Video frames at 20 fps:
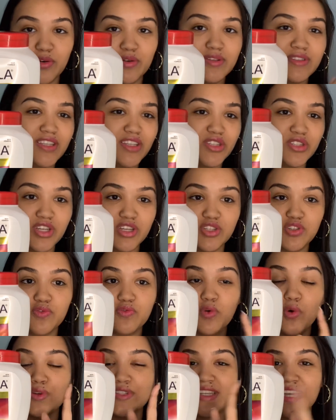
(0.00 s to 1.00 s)
Ou seja, gente,
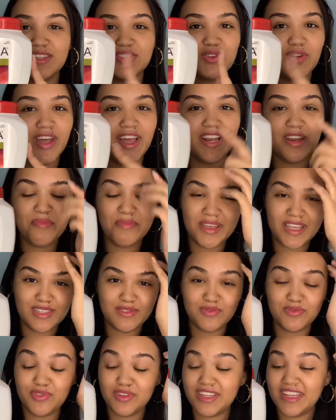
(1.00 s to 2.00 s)
vou usar só ele
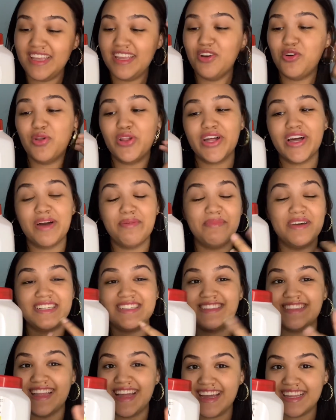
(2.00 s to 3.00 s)
mesmo, vou nem colocar
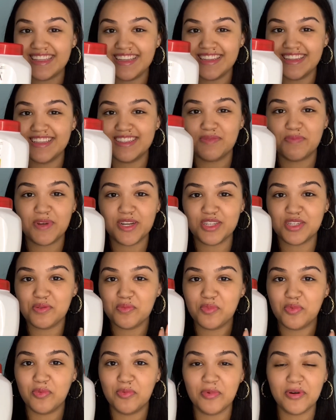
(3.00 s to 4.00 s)
mais nada nesse
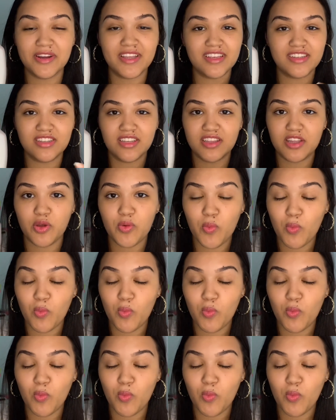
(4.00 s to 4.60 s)
pré-shampoo porque já tem um